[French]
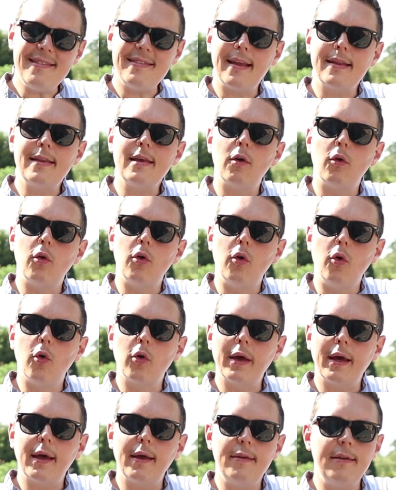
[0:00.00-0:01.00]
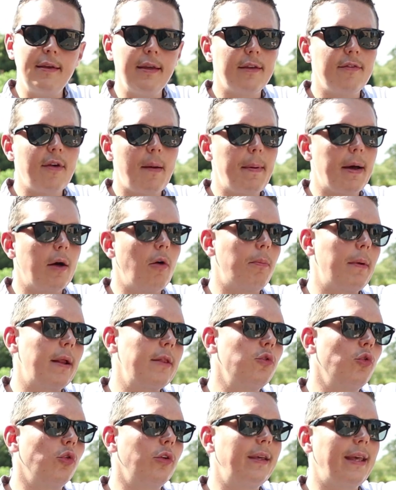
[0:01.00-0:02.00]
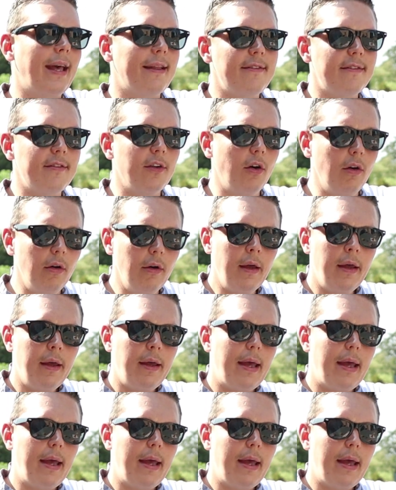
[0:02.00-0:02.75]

c'est-à-dire au crédit qui va par exemple être de 400,